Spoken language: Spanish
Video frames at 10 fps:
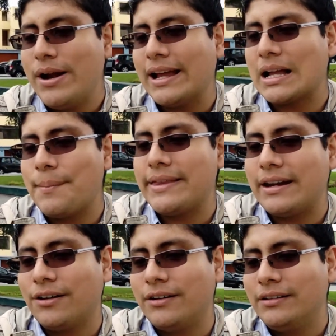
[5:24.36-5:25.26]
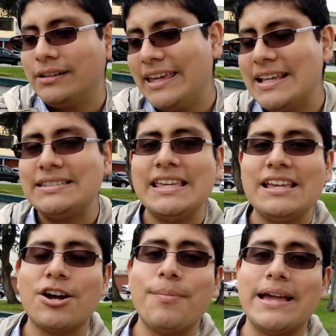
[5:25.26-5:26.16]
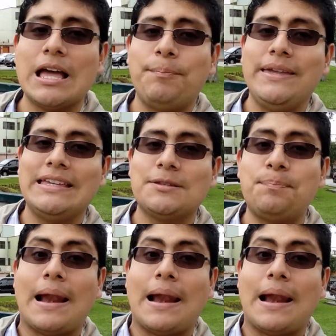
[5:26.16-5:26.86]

una escama dragón y 5 vallas piñas